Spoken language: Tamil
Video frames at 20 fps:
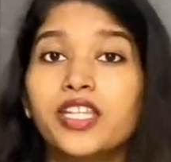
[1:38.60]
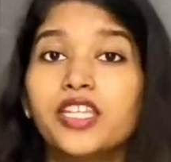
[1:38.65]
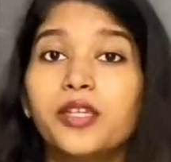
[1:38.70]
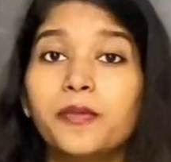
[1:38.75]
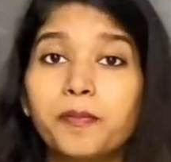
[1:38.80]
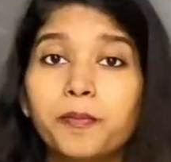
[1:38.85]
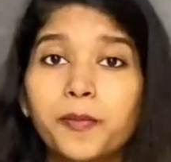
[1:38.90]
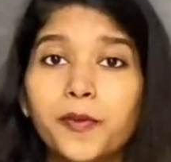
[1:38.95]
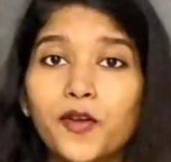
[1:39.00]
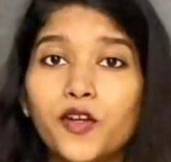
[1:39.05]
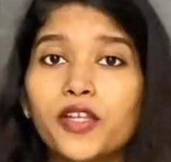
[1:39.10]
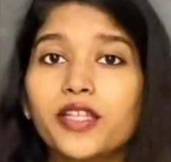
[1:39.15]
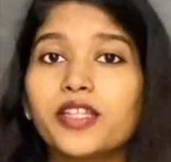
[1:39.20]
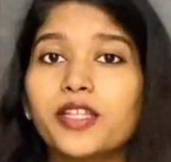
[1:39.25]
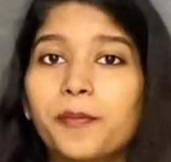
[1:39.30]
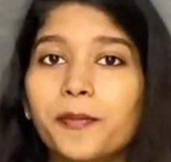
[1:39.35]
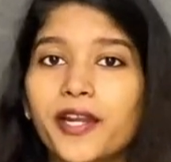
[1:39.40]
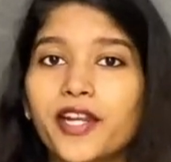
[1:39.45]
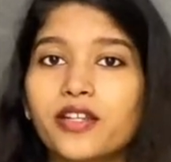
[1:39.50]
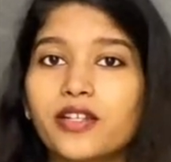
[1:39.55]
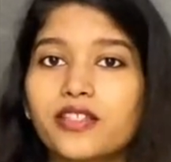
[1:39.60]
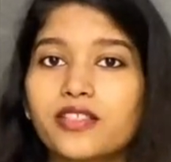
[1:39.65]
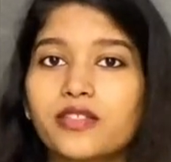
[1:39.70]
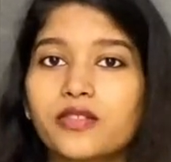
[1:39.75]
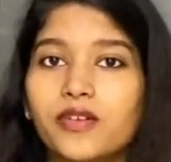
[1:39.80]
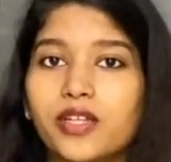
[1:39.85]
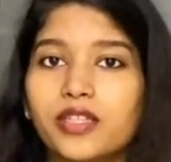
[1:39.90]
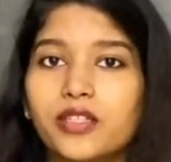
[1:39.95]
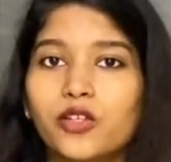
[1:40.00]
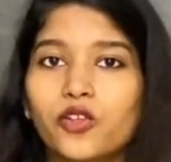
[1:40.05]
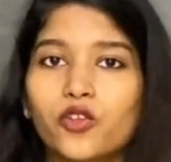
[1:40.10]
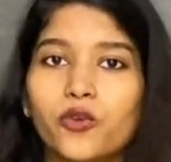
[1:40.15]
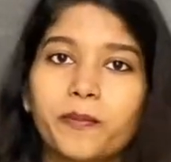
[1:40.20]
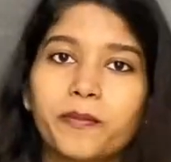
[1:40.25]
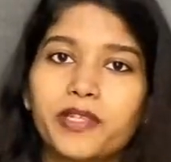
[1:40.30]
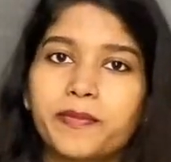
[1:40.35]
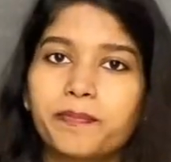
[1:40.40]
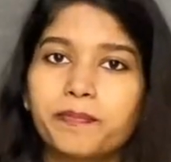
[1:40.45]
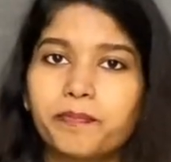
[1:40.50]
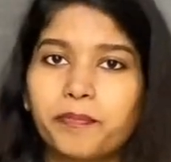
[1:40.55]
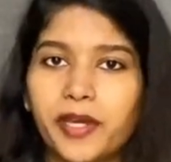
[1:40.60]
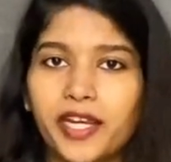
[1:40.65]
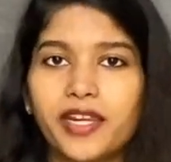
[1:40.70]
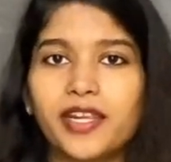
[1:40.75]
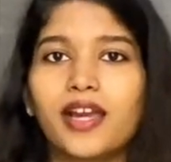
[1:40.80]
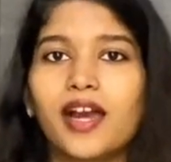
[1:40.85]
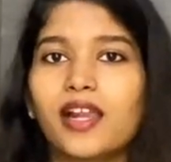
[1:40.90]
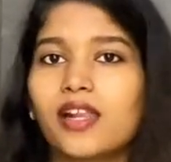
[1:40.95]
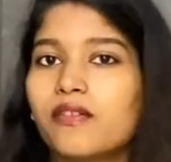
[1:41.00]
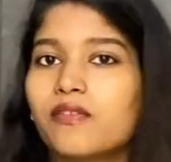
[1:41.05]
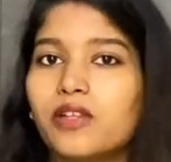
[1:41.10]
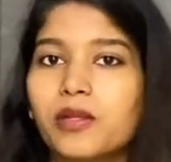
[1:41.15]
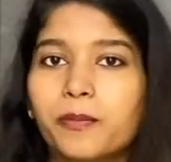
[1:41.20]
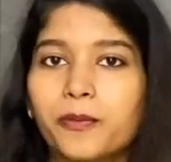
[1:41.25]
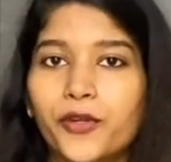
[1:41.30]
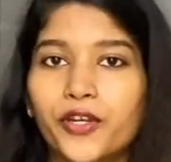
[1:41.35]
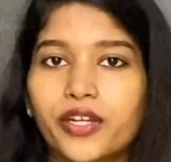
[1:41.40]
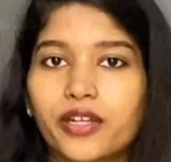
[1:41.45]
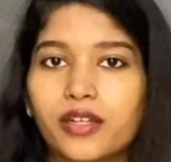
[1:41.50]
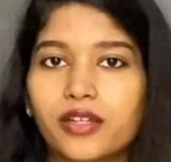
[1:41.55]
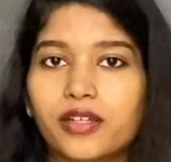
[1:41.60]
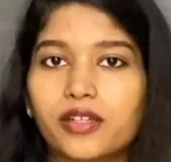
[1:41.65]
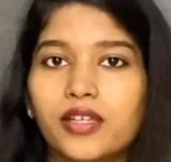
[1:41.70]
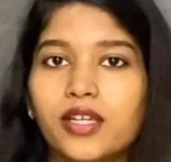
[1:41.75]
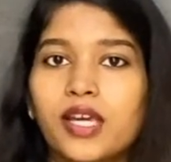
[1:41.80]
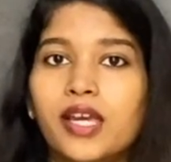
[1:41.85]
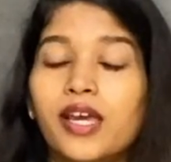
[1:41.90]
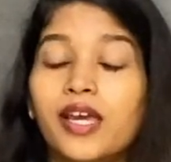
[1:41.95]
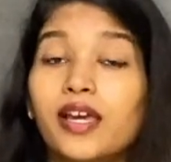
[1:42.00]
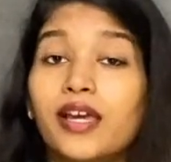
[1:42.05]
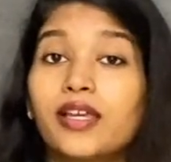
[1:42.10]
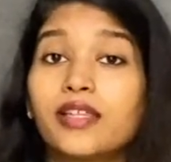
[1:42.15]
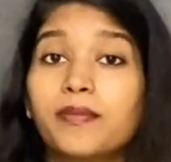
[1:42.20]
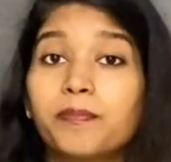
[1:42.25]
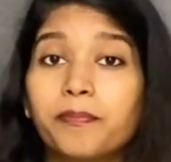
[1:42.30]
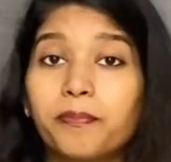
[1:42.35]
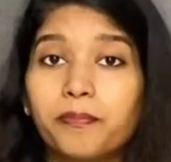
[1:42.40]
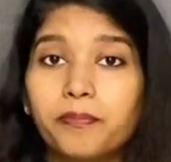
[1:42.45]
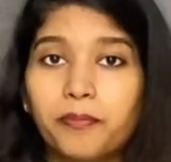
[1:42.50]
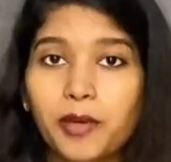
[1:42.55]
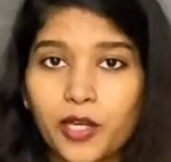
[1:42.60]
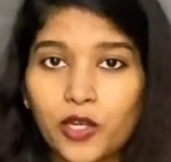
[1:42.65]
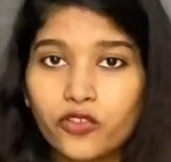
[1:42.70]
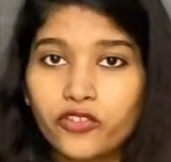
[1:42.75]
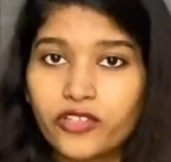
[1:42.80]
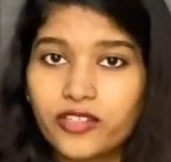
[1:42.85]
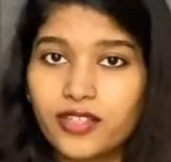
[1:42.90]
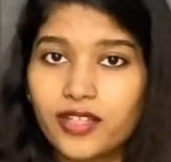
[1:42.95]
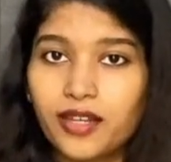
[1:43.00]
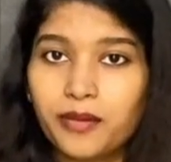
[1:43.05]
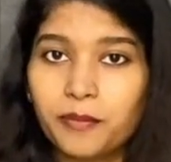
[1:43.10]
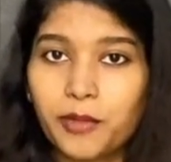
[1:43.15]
இப்போது இந்த ப்ரொட்டஸ்ட் வந்து ரொம்ப பெரிய அளவில் போயிட்டுருக்கு பலோச்சிஸ்தான்